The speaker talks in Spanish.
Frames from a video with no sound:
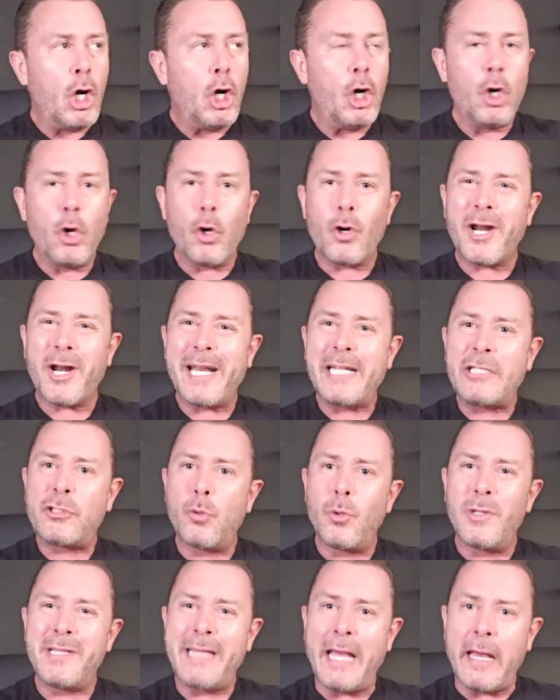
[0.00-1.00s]
los
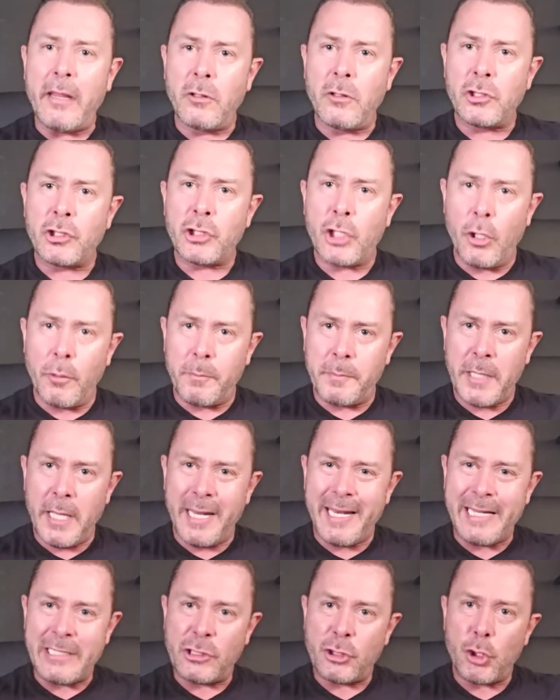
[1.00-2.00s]
resultados que
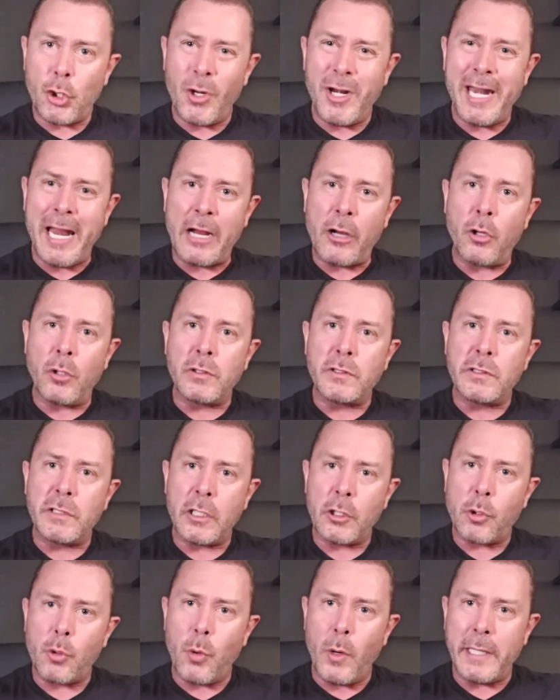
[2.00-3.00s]
obtienes son la
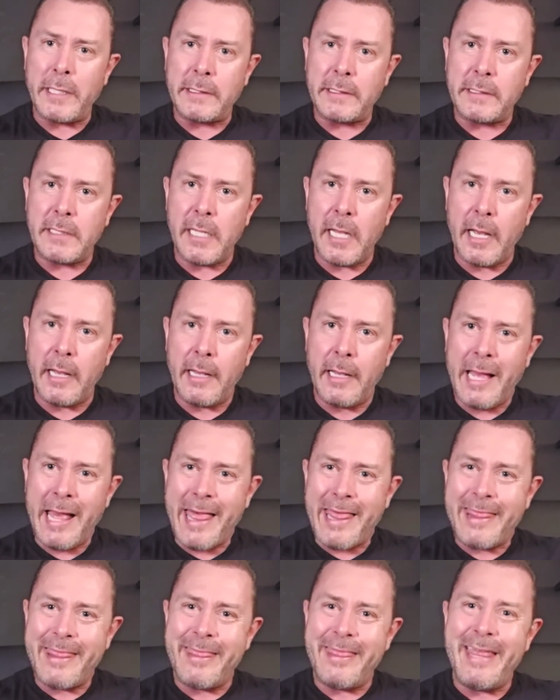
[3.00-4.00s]

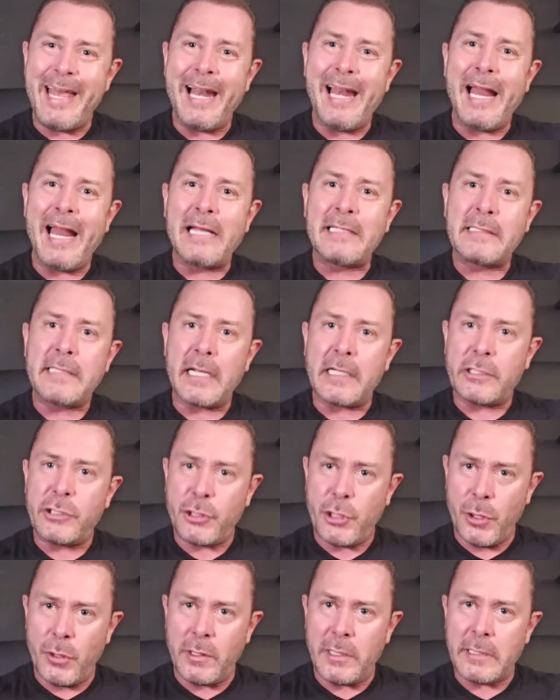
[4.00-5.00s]
consecuencia de las
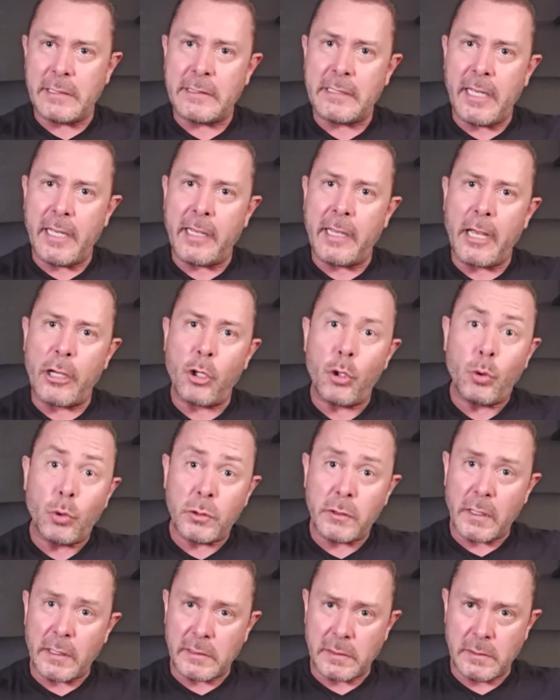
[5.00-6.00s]
acciones que
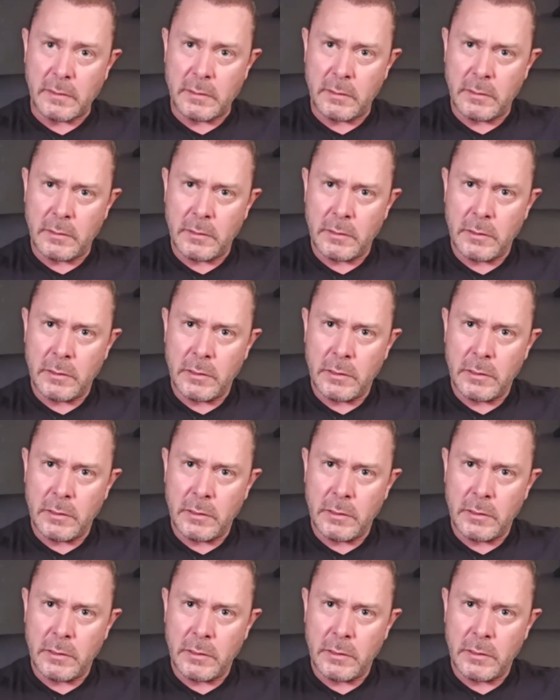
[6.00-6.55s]
ejecutas.